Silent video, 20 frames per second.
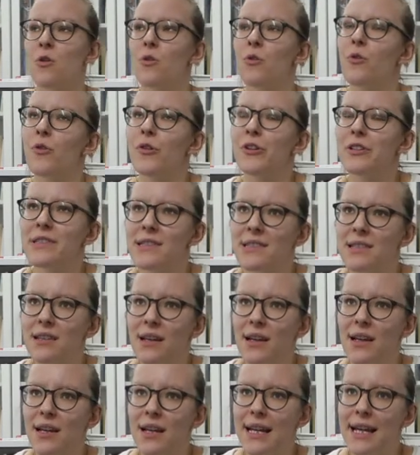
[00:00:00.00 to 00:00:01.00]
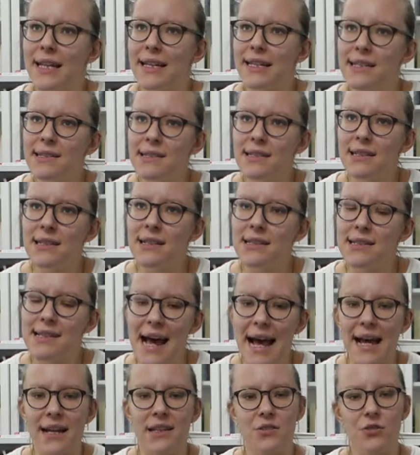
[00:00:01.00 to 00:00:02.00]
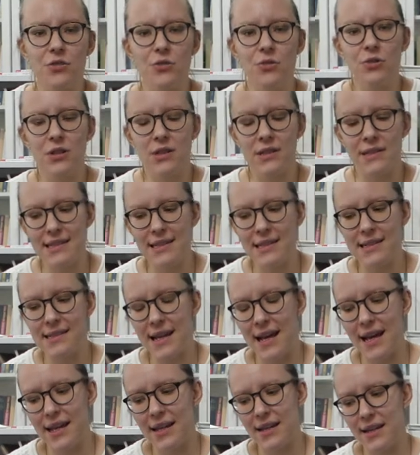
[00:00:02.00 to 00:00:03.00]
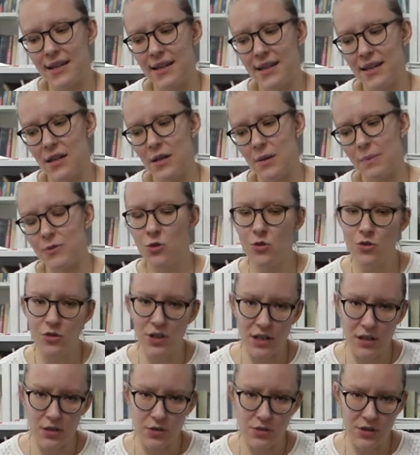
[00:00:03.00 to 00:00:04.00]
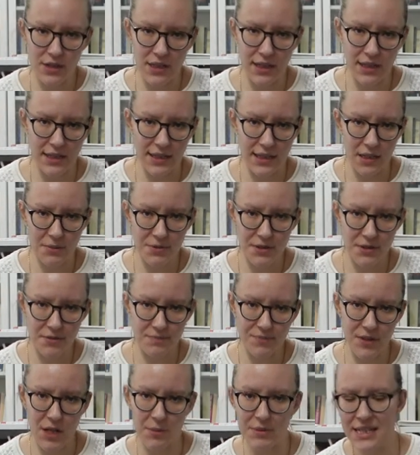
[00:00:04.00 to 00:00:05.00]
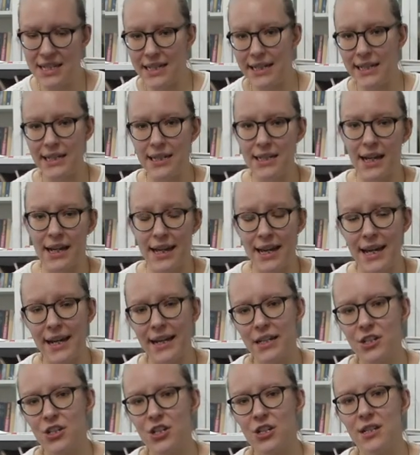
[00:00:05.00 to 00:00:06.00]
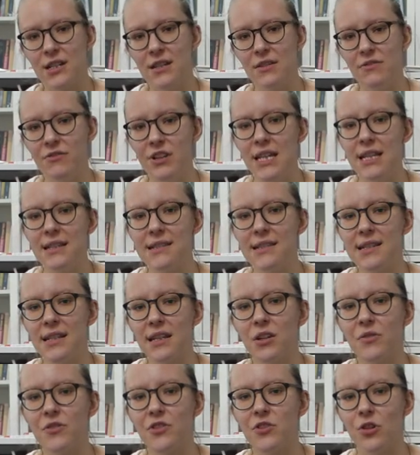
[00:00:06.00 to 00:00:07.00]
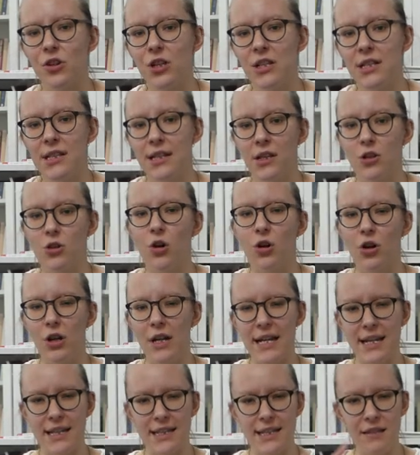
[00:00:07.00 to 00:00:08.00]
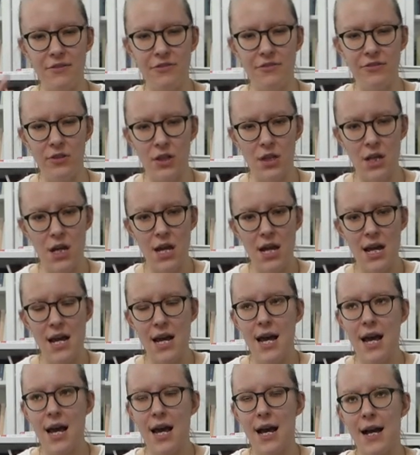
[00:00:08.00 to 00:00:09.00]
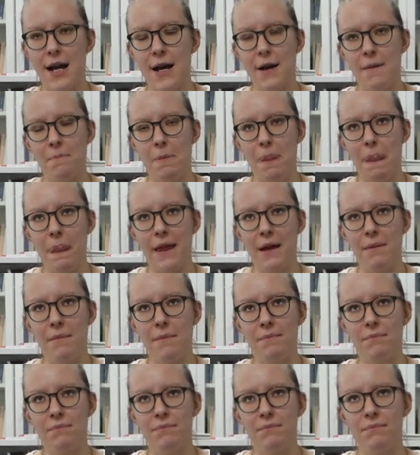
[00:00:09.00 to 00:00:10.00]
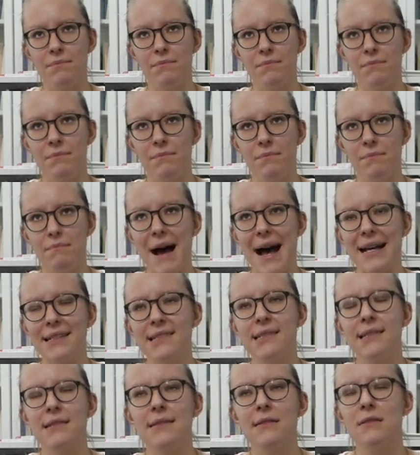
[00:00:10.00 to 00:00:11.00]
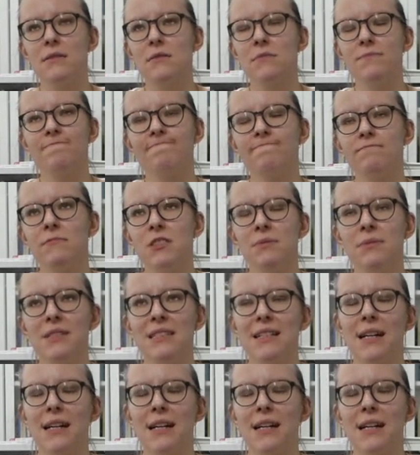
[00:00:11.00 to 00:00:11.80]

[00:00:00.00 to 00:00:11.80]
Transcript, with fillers: Und er liest in der Zeitung, dass es eine Psychoanalytikerin gibt, namens Helene Heresch, die in Wien sich auf solche kollektiven ähm, Massen, wie soll man